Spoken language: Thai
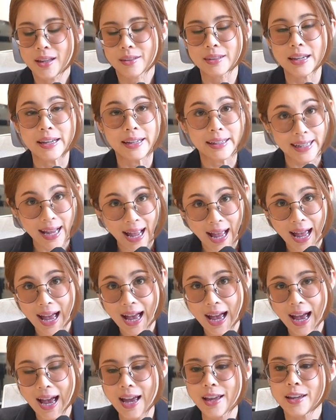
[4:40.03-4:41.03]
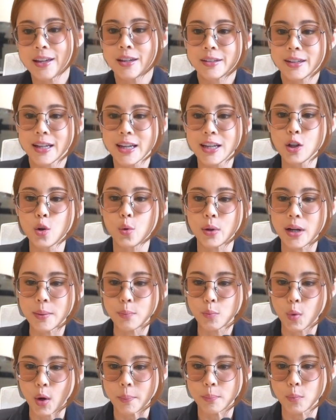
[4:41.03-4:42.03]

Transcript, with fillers: สินค้าที่อยู่ในหมวด